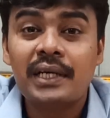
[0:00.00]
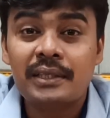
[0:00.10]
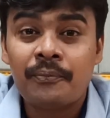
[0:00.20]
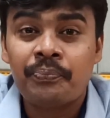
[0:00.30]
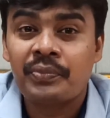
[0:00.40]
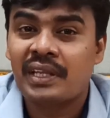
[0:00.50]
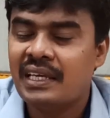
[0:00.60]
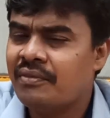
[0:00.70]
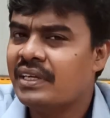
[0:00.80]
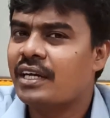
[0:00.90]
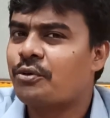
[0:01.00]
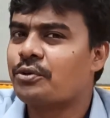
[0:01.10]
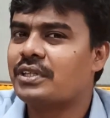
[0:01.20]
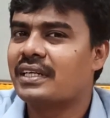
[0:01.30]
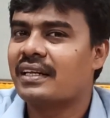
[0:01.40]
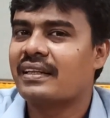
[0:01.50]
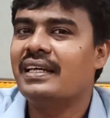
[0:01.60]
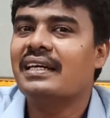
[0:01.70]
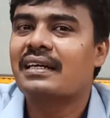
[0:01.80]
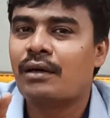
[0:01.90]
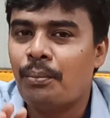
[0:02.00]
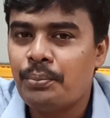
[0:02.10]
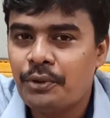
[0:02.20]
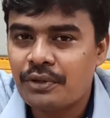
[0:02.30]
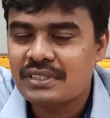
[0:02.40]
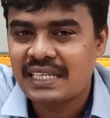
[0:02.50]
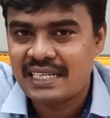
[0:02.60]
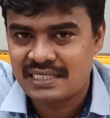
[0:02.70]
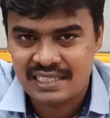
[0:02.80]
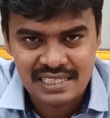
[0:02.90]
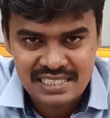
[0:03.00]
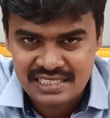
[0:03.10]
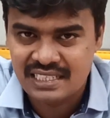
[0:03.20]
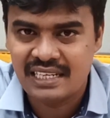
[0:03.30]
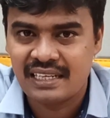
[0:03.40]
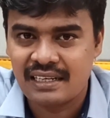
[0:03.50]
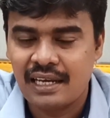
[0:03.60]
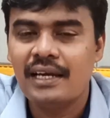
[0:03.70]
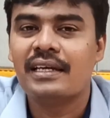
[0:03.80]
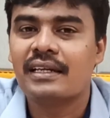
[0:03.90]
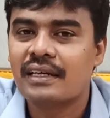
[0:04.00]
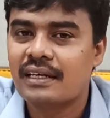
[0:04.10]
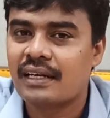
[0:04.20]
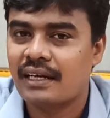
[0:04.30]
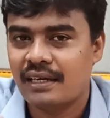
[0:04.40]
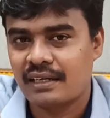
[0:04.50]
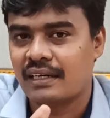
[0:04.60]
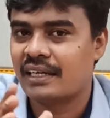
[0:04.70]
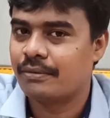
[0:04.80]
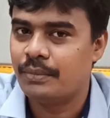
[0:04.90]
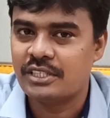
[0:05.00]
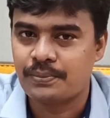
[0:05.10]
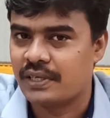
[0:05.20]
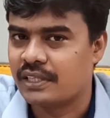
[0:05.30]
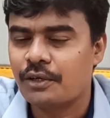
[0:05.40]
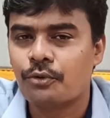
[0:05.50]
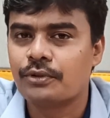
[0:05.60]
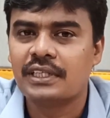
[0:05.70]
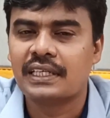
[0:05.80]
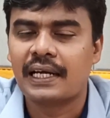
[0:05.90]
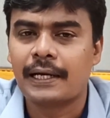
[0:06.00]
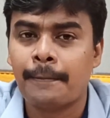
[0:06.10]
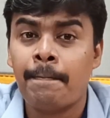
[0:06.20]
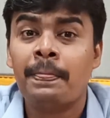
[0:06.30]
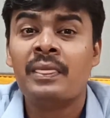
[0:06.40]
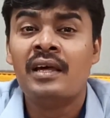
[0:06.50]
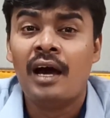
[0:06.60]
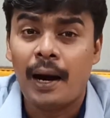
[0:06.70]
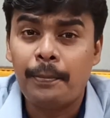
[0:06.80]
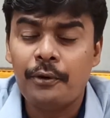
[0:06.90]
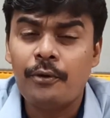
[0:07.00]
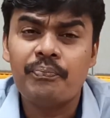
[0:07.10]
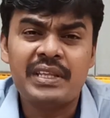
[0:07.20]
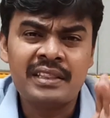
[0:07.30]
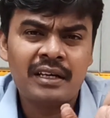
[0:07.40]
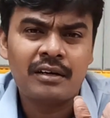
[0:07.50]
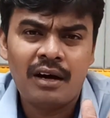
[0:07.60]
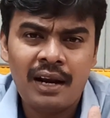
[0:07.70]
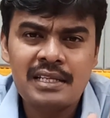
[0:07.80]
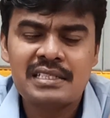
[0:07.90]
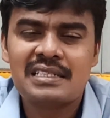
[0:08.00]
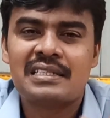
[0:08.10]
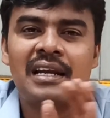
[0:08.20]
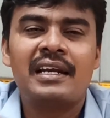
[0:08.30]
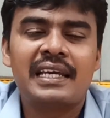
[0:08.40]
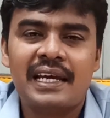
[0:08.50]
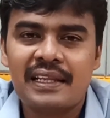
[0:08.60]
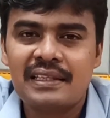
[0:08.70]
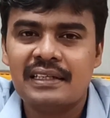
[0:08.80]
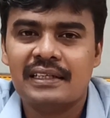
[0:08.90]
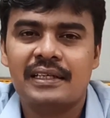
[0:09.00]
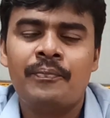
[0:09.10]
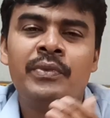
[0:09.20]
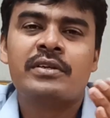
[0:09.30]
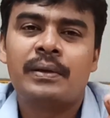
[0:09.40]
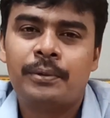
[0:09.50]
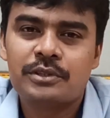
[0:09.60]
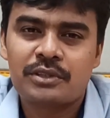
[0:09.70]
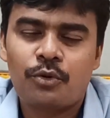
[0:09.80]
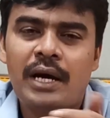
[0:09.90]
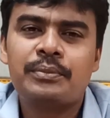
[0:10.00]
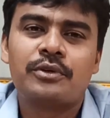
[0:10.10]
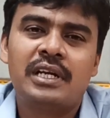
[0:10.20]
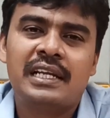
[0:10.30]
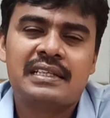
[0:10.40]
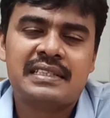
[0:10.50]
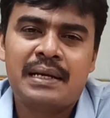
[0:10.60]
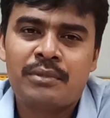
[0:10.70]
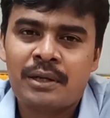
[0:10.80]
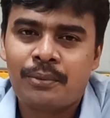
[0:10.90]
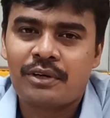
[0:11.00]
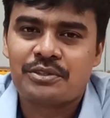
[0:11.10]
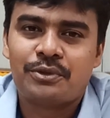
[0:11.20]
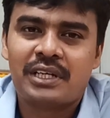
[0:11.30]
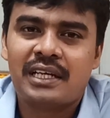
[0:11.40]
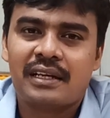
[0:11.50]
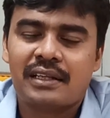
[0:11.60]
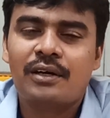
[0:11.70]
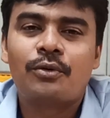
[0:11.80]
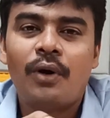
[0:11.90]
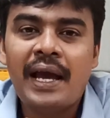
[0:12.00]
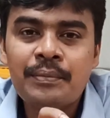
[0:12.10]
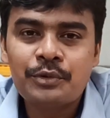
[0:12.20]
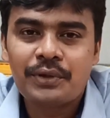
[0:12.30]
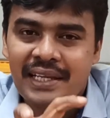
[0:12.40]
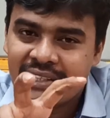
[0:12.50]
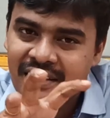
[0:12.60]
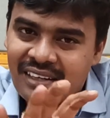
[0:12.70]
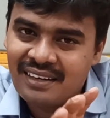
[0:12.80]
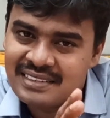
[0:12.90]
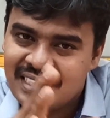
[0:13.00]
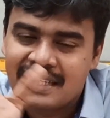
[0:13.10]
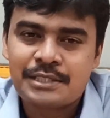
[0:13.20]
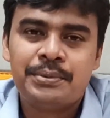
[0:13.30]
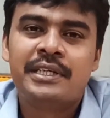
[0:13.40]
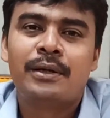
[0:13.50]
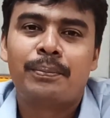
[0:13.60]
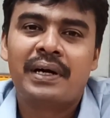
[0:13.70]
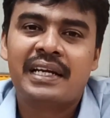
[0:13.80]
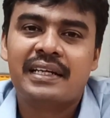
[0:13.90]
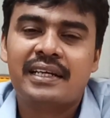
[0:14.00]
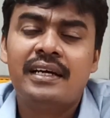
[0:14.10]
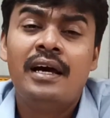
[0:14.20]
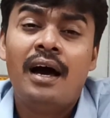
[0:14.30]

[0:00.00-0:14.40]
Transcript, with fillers: பட் இவங்க கொடுத்துருக்கிறது கம்ப்யூட்டர் சயின்ஸ் அண்ட் இன்ஜினியரிங்கில் இருக்கிற கட் ஆஃப் பேஸ் பண்ணி தான் கொடுத்துருக்குறாங்க அப்போது இந்த காலேஜ் லிஸ்ட்டெல்லாம் நீங்கள் எடுத்துகிட்டு சப்போஸ் கோயம்புத்தூரில் நீங்கள் ஜாயின் பண்ண போகிற ஸ்டூடெண்ட்டாக இருந்தால் கோயம்புத்தூரில் எந்தெந்த காலேஜில் நீங்கள் ஸ்பில்ட் அப் பண்ணிவிட்டு